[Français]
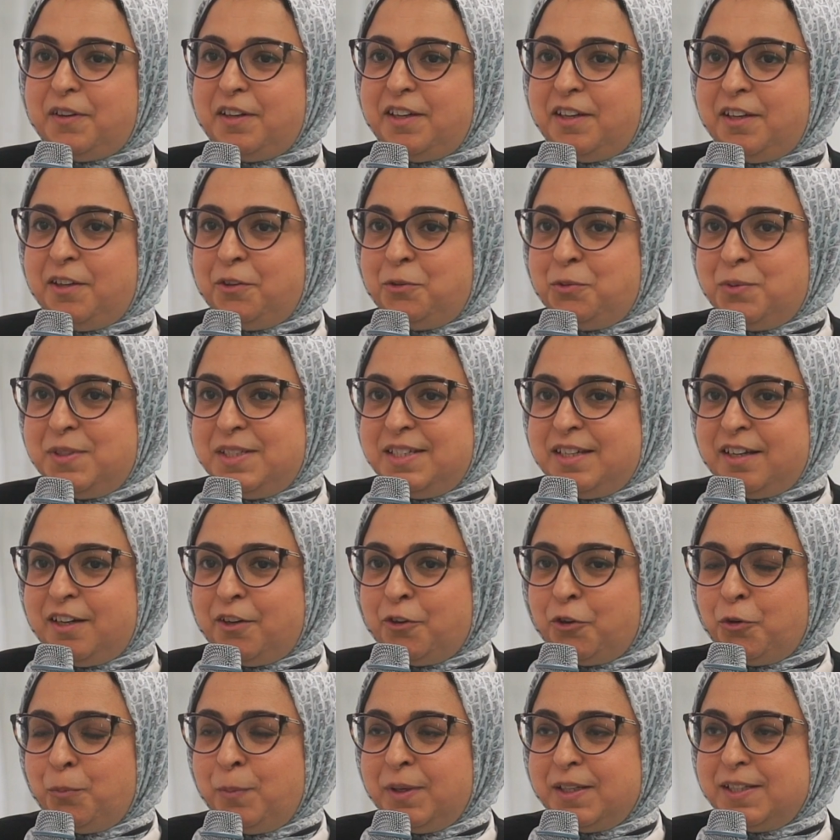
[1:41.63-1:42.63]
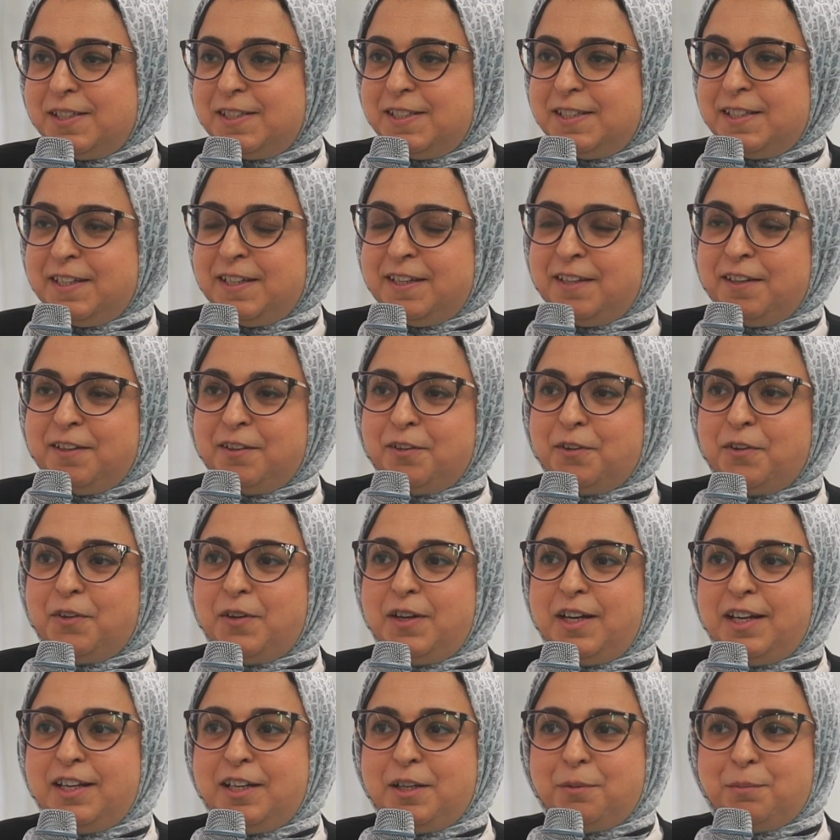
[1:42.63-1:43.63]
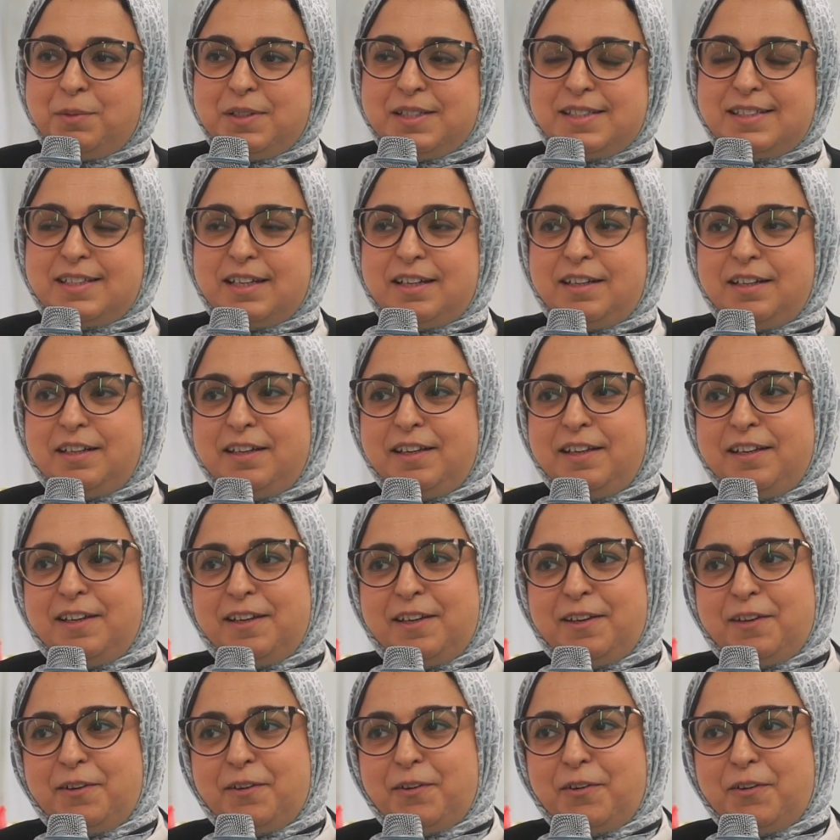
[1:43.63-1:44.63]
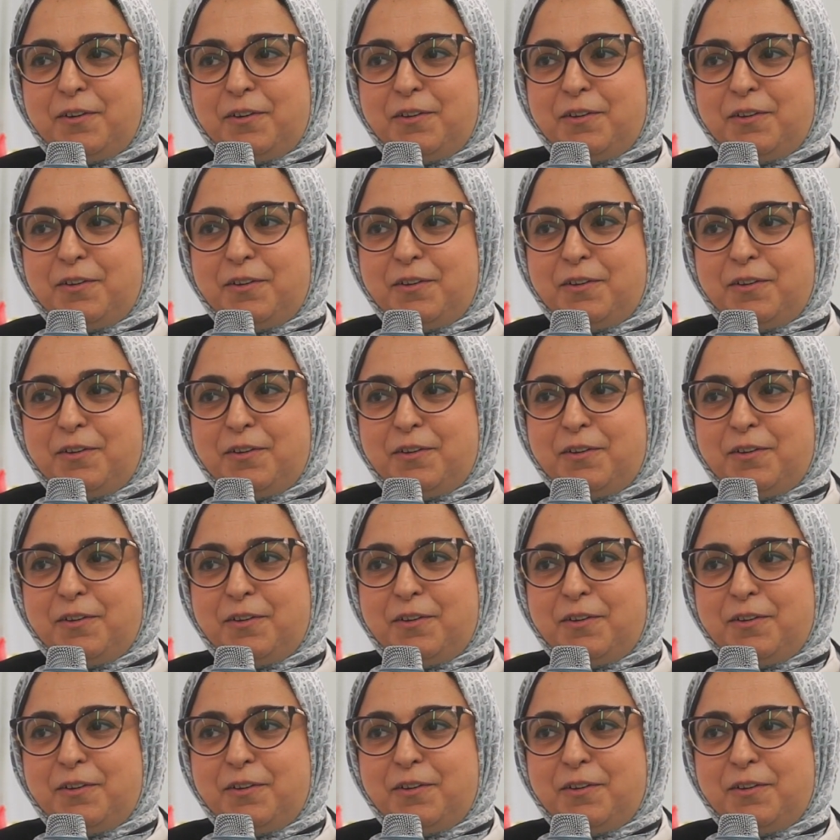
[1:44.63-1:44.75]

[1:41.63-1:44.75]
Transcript: et aussi à remercier Leila Ben Salah et